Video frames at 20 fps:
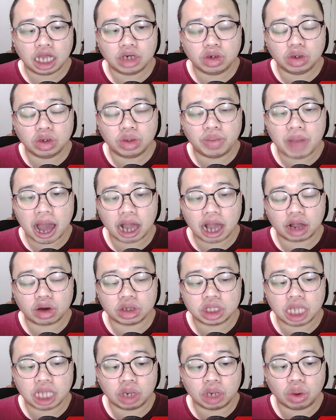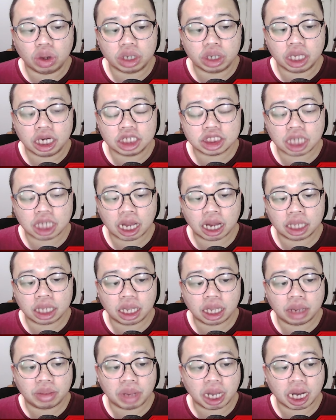Aduh, bangkrut dah gue gini
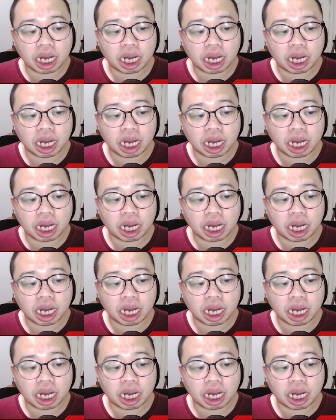caranya